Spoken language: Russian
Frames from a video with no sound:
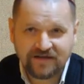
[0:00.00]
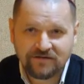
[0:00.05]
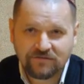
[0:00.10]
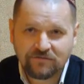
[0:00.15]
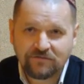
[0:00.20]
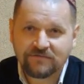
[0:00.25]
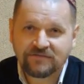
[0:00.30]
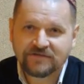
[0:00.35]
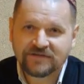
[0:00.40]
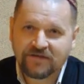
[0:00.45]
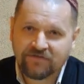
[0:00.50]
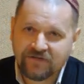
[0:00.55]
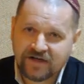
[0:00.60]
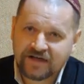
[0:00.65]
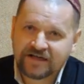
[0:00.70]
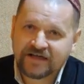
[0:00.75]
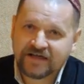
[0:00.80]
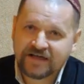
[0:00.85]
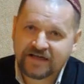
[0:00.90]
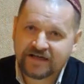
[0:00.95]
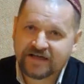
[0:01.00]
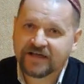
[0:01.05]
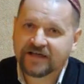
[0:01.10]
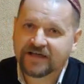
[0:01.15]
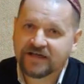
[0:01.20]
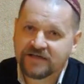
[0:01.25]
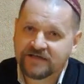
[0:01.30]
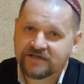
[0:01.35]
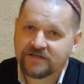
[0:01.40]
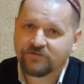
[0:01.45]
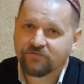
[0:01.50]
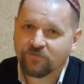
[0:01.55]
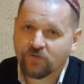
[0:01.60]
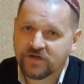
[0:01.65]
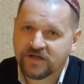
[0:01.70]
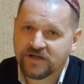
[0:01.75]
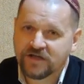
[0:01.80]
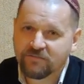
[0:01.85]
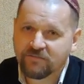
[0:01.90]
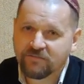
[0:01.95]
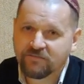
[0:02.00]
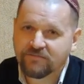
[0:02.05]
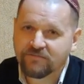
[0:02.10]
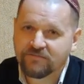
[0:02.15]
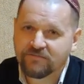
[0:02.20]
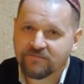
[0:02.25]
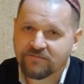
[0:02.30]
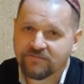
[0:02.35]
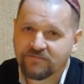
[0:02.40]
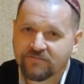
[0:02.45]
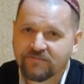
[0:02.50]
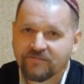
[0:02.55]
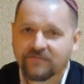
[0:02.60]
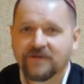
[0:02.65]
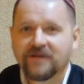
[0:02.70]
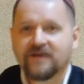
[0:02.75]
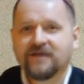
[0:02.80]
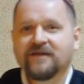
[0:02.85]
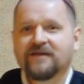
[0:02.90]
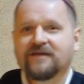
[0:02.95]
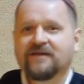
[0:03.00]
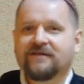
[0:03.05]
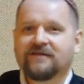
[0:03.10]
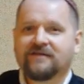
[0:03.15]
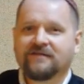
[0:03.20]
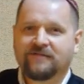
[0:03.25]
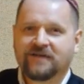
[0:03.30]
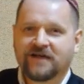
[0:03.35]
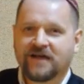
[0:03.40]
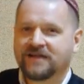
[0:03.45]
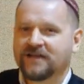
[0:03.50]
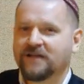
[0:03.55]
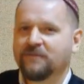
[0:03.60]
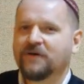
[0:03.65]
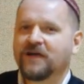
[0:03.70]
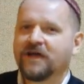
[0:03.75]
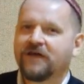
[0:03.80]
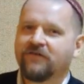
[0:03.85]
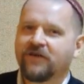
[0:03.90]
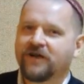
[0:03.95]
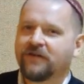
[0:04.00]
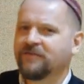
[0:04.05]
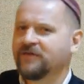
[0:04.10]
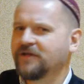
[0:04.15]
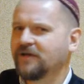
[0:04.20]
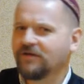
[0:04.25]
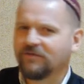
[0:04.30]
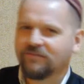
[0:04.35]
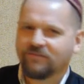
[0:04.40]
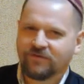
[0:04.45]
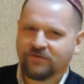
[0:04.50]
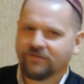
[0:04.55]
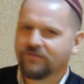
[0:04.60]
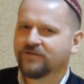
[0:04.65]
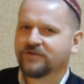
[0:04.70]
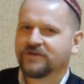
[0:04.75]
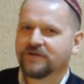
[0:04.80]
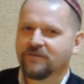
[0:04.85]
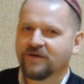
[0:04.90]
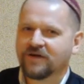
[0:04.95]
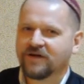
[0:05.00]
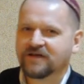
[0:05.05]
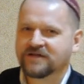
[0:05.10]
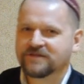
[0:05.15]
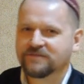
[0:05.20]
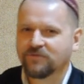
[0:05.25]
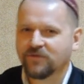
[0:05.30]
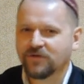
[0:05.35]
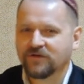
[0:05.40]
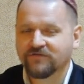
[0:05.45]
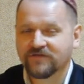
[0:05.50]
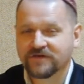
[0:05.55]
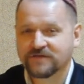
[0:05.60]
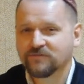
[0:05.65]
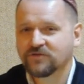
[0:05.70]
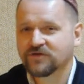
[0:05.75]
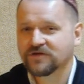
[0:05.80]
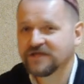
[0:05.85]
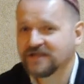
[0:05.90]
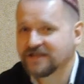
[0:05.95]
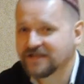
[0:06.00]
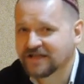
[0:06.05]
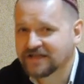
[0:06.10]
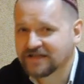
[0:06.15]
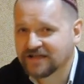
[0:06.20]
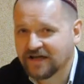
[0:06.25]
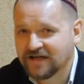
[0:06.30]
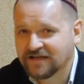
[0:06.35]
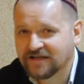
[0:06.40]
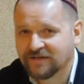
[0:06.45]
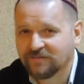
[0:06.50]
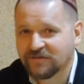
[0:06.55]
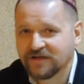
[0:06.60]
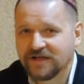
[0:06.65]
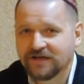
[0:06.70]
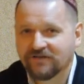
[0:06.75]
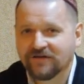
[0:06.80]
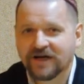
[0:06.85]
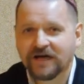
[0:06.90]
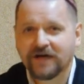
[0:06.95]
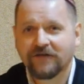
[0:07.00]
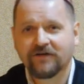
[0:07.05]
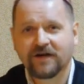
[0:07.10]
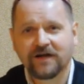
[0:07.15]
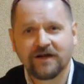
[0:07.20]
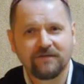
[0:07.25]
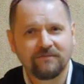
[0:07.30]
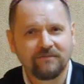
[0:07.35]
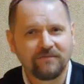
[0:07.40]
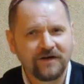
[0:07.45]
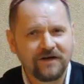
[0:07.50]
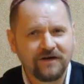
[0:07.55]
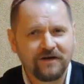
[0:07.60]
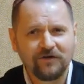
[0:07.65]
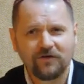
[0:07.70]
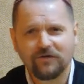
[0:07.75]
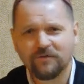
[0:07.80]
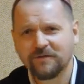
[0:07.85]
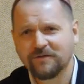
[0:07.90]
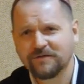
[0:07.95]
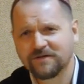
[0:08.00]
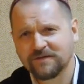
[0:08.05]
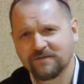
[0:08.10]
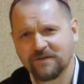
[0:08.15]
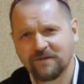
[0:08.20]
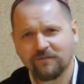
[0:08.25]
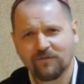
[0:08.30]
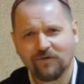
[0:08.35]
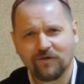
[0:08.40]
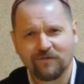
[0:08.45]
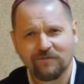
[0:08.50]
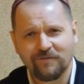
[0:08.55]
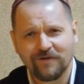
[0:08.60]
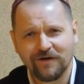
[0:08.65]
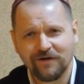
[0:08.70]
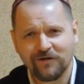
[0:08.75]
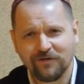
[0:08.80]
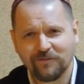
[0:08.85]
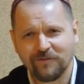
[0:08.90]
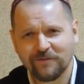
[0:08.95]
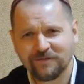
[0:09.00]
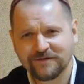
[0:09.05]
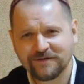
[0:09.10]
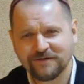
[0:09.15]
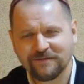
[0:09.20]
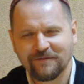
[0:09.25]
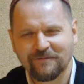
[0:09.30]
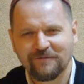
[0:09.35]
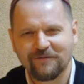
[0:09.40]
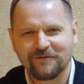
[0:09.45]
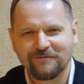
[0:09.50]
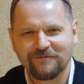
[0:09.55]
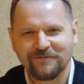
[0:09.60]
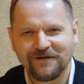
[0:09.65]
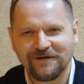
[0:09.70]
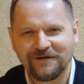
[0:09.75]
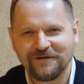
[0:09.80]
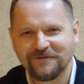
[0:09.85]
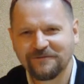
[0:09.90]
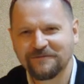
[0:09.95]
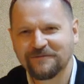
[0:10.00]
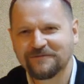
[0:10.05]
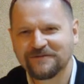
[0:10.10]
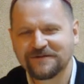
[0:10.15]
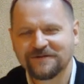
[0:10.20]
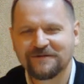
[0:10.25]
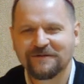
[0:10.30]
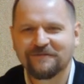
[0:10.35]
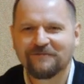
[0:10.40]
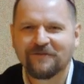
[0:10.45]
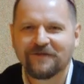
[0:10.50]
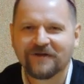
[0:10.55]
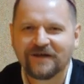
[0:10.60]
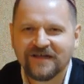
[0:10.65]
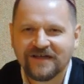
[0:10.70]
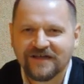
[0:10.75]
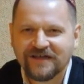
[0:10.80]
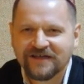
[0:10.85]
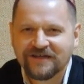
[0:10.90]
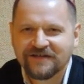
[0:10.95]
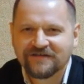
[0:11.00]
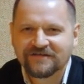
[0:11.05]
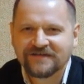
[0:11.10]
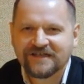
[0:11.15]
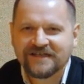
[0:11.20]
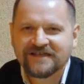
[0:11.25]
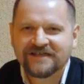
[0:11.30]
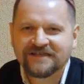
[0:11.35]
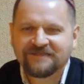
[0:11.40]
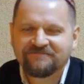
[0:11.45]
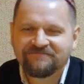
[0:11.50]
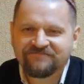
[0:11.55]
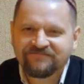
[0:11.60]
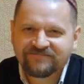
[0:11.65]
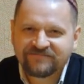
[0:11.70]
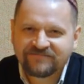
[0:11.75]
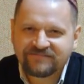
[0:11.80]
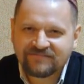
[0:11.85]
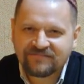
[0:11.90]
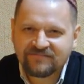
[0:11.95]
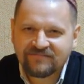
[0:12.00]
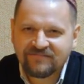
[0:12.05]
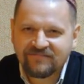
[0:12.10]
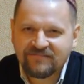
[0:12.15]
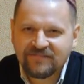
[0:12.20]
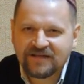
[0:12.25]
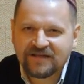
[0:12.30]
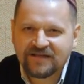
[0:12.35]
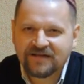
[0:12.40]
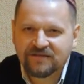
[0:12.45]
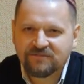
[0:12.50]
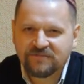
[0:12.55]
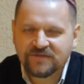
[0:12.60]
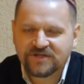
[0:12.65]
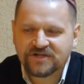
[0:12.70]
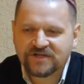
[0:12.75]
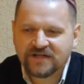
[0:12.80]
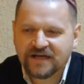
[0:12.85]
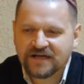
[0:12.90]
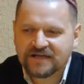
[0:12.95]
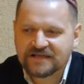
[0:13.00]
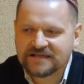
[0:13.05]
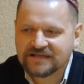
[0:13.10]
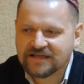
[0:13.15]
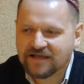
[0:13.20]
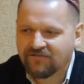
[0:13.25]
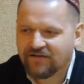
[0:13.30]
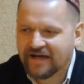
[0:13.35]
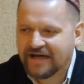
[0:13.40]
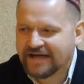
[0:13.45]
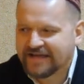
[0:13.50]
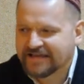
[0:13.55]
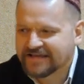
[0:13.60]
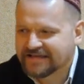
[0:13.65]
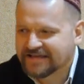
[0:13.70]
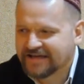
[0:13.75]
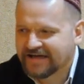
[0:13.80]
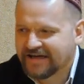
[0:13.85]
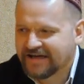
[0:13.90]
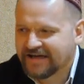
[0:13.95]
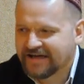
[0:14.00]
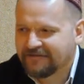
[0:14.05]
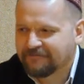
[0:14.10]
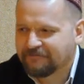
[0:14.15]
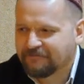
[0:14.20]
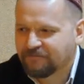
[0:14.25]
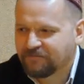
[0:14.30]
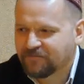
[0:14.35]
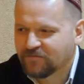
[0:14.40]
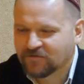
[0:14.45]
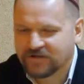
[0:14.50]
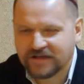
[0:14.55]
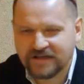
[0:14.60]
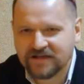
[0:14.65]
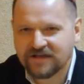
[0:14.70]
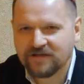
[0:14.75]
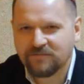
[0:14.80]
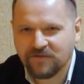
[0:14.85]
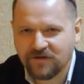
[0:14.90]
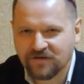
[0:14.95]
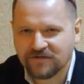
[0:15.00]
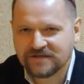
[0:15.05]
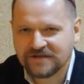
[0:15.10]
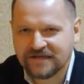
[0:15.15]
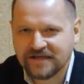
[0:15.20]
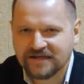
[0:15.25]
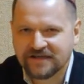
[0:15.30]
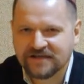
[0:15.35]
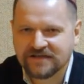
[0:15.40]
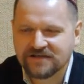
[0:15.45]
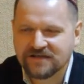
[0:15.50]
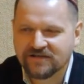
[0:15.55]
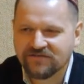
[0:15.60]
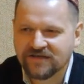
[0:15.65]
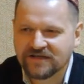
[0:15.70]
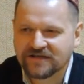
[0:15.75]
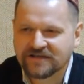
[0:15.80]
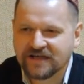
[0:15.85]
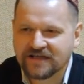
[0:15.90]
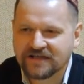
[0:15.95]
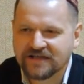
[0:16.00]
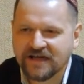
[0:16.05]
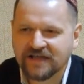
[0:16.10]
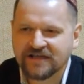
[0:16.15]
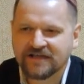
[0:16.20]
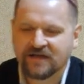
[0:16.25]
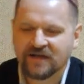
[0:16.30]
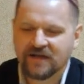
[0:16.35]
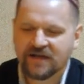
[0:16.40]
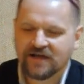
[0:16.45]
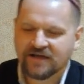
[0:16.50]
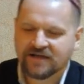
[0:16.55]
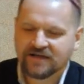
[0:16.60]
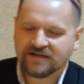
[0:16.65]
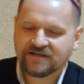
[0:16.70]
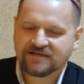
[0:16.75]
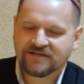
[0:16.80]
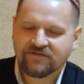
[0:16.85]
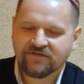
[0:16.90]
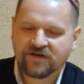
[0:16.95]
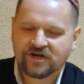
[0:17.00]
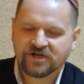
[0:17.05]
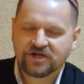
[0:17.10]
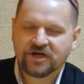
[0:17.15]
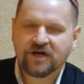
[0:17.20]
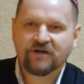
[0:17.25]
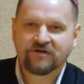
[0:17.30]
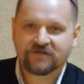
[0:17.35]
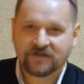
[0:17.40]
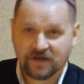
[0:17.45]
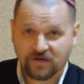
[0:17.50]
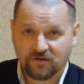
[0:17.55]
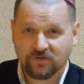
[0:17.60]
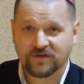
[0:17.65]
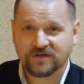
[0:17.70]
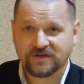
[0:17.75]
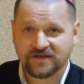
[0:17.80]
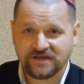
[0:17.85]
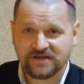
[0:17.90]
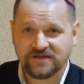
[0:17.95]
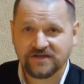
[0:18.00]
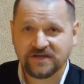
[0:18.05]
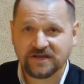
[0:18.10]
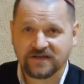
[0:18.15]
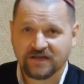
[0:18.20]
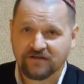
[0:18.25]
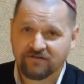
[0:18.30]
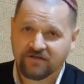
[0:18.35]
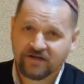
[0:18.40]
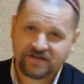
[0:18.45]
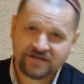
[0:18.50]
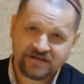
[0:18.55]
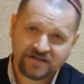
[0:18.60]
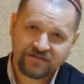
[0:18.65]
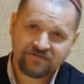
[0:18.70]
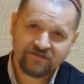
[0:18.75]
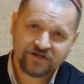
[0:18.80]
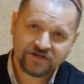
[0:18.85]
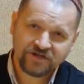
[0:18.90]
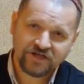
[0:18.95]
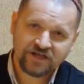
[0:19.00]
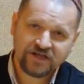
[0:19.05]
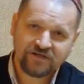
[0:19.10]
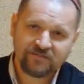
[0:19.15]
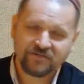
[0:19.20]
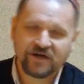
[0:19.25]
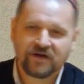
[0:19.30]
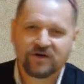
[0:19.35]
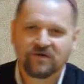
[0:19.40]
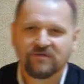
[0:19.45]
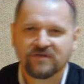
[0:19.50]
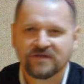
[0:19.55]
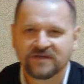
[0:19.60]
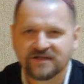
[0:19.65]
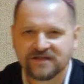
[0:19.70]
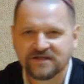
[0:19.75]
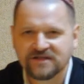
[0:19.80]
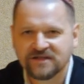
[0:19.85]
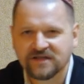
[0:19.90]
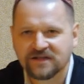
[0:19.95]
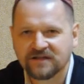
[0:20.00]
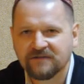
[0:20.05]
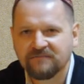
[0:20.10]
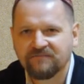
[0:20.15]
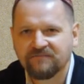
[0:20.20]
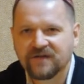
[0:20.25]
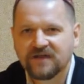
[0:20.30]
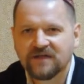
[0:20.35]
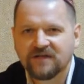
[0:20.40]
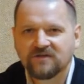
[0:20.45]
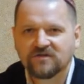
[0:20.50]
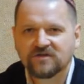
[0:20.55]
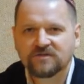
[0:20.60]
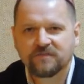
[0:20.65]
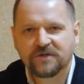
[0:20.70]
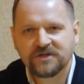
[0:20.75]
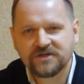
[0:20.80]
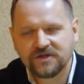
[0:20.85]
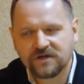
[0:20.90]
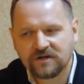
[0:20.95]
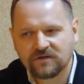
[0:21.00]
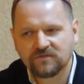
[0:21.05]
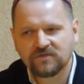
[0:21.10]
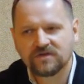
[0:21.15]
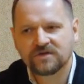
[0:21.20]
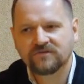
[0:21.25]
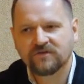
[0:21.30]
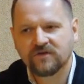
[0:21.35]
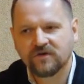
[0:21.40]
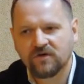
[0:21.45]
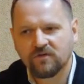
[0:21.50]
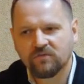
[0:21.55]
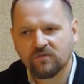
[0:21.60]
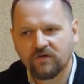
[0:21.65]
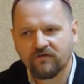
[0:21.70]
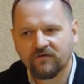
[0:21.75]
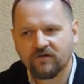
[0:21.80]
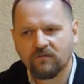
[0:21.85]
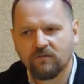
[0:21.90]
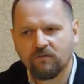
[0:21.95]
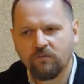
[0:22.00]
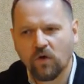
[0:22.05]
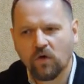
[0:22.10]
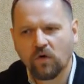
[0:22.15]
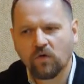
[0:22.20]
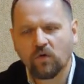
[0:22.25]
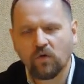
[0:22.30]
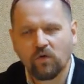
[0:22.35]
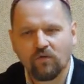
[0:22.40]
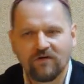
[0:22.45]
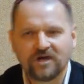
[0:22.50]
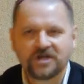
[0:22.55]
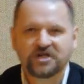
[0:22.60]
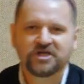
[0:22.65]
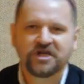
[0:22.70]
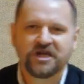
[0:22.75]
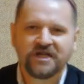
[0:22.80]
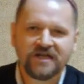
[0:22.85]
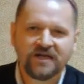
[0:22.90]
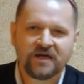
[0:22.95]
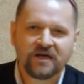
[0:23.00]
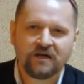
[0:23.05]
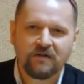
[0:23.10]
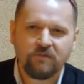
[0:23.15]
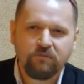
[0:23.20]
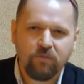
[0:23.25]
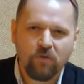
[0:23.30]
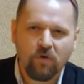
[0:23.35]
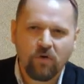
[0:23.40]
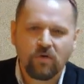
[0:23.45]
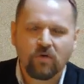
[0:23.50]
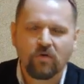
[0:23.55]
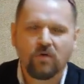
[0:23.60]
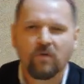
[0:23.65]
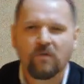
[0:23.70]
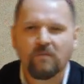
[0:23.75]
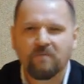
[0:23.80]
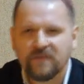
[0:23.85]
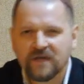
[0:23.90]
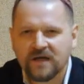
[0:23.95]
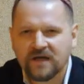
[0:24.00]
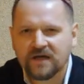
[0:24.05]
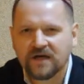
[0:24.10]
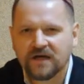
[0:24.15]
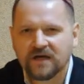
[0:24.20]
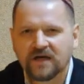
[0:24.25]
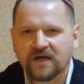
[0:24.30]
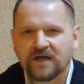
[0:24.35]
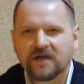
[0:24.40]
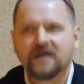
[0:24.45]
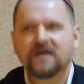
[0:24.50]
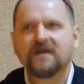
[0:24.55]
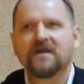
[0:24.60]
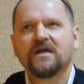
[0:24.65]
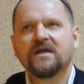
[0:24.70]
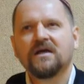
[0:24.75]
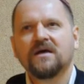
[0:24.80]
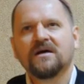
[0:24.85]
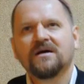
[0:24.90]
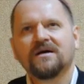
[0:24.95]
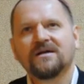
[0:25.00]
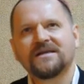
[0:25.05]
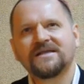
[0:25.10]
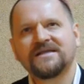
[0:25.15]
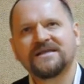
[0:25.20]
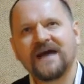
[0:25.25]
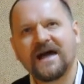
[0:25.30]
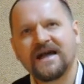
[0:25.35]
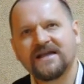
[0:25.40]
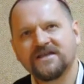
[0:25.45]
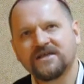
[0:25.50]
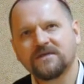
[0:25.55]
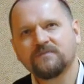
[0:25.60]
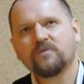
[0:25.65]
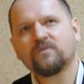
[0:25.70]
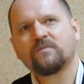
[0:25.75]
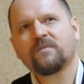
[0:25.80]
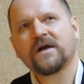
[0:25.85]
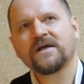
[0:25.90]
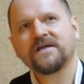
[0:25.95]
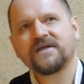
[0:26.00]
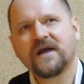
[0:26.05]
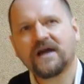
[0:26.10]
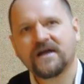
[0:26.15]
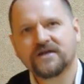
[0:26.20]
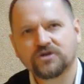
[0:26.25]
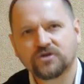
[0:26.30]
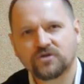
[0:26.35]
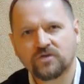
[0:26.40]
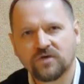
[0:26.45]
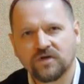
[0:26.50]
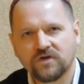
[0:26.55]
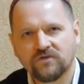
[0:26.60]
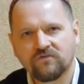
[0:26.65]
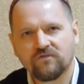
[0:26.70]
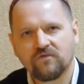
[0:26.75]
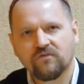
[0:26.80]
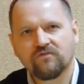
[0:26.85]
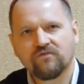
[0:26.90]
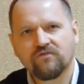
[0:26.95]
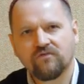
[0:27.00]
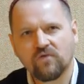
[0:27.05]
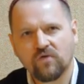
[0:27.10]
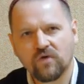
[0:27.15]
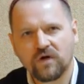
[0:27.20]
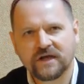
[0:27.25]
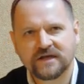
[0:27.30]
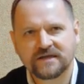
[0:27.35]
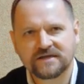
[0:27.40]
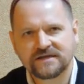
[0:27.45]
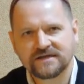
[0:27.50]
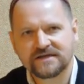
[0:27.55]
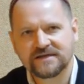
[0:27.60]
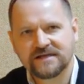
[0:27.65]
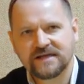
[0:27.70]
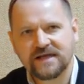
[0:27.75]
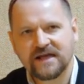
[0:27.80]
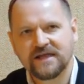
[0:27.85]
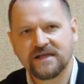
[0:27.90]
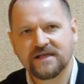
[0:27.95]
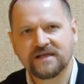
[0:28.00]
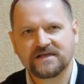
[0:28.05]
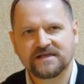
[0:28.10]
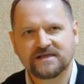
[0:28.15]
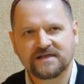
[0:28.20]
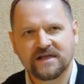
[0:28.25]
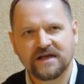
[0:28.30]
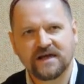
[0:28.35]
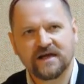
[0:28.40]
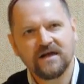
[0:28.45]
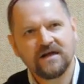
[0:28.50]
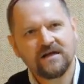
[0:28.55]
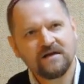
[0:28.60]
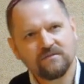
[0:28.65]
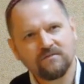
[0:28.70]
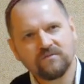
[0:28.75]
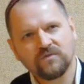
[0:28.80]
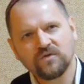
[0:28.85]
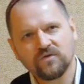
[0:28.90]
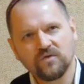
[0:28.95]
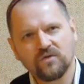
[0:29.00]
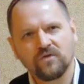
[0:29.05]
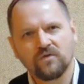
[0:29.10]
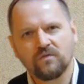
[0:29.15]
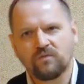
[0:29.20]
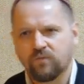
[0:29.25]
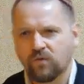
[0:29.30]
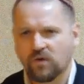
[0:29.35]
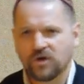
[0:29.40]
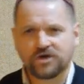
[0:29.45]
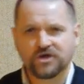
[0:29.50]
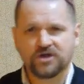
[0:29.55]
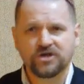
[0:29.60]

Ну, наверное, как и сегодня, э, когда мы говорим «Я люблю тебя, Господь», возможно, и тогда Адам и Ева говорили «Мы любим тебя, Бог, мы любим тебя, Бог, мы любим тебя, Бог». Но знаете, обычно слова это, вот они имеют ценность и вес, когда они завершают какое-то дело, являются завершением какого-то дела. То есть подчеркнуть свою любовь к Богу, уважение к Богу, э, дать ему понять, что его воля ценится мною больше,